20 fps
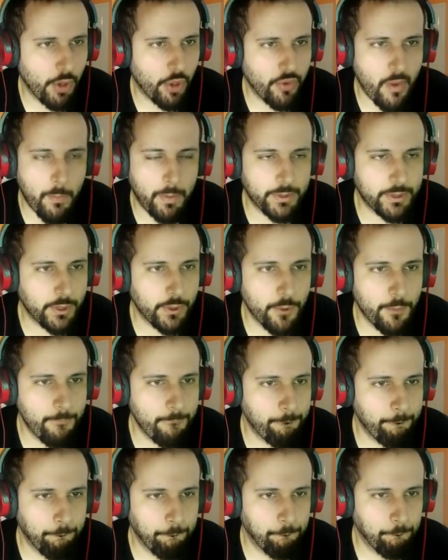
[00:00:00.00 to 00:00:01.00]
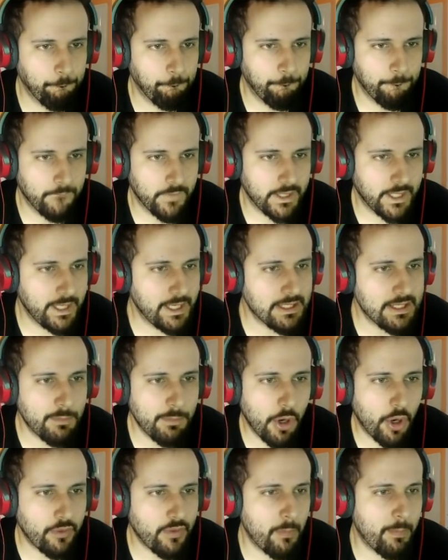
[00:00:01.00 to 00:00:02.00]
mejor de partido. ¿Quién es
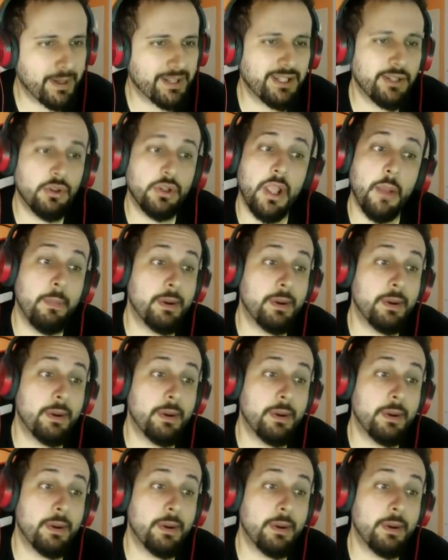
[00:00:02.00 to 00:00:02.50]
el mejor de partido